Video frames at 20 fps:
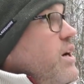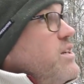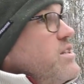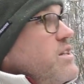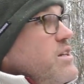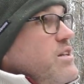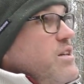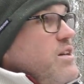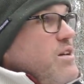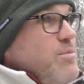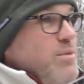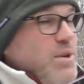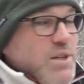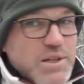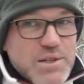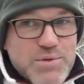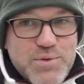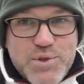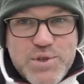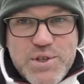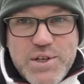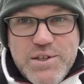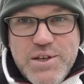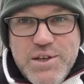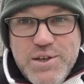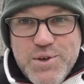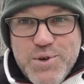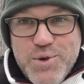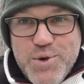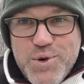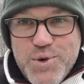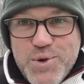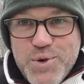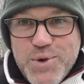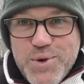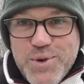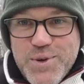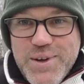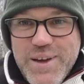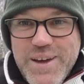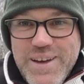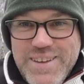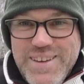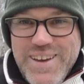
alles richtig gemacht, dass wir unser Teechen kochen können.